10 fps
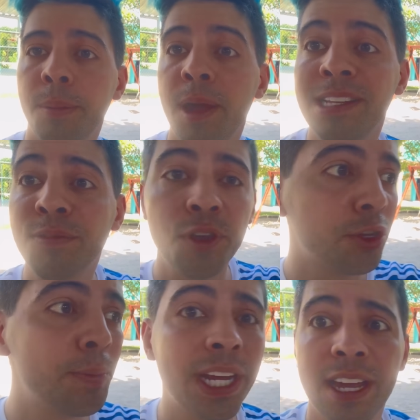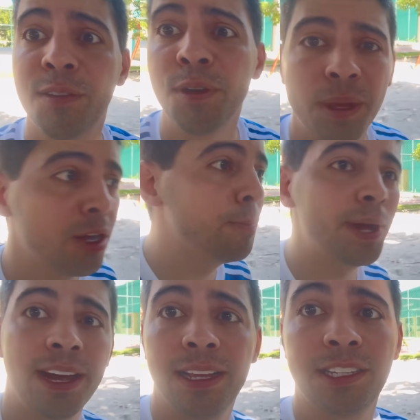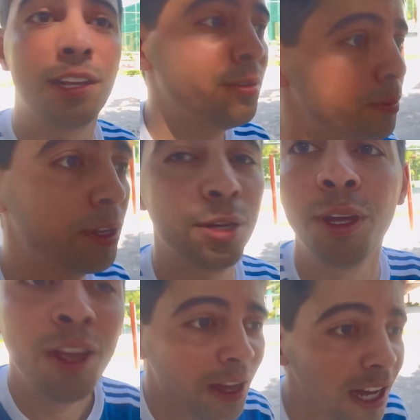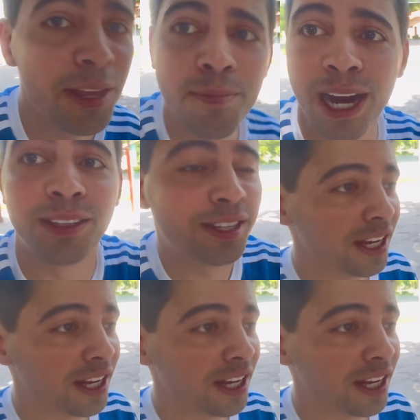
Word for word: Eles vão em outro brinquedo, vamos lá acompanhar. Eles estão muito animados.